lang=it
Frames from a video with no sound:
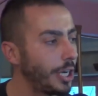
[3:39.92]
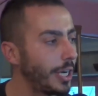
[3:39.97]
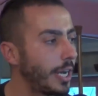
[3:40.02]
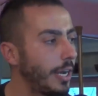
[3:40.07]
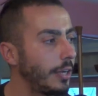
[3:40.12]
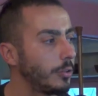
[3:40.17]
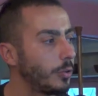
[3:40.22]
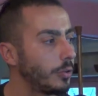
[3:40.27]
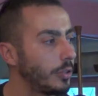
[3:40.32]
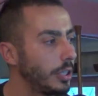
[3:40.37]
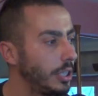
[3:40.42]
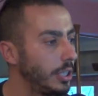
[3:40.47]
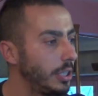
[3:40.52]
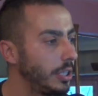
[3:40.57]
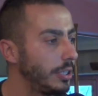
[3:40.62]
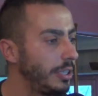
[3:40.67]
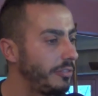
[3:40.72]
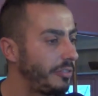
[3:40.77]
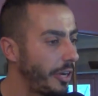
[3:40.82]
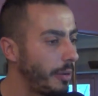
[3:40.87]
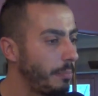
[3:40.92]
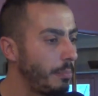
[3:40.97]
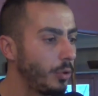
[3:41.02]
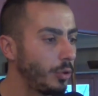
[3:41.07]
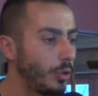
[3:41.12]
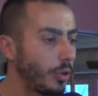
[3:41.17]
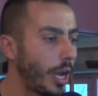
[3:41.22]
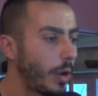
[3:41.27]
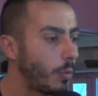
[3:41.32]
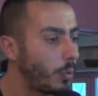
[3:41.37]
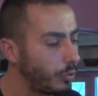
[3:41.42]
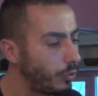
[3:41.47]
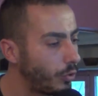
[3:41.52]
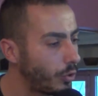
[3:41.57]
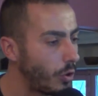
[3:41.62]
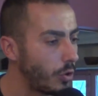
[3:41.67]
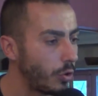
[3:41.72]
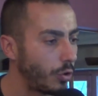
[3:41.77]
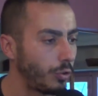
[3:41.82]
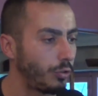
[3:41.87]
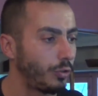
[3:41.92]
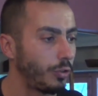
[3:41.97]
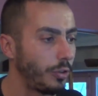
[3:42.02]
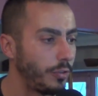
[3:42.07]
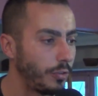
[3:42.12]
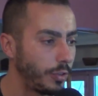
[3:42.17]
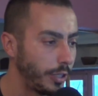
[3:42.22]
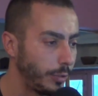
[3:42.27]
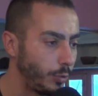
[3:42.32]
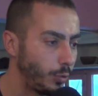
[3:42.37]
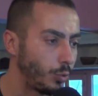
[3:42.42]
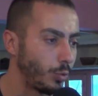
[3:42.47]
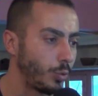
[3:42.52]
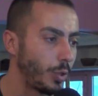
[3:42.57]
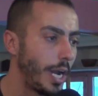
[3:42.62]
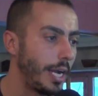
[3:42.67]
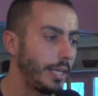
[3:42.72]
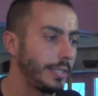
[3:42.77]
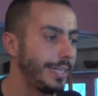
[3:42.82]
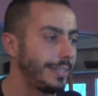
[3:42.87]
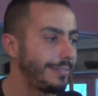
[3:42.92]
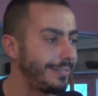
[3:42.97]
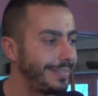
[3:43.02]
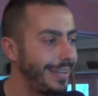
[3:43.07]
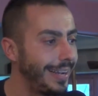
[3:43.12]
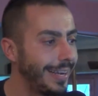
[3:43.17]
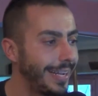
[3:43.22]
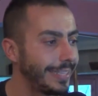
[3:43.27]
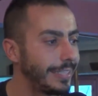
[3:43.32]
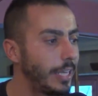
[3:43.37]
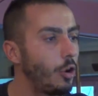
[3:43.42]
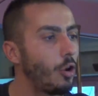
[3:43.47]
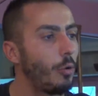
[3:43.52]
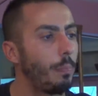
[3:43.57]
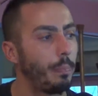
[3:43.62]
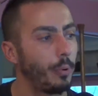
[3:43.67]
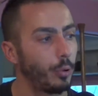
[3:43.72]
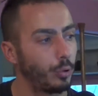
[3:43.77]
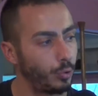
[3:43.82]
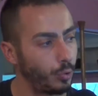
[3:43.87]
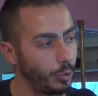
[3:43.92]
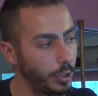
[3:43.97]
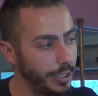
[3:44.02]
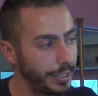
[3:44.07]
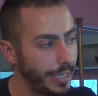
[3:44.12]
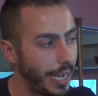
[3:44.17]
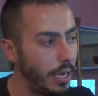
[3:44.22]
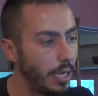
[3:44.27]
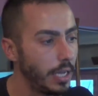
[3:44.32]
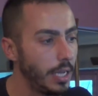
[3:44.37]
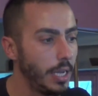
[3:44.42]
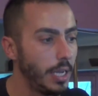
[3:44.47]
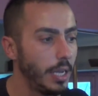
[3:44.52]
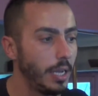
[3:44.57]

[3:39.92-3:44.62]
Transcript: cercato di, di fare in modo che questo concorso di scrittura desse anche delle opportunità,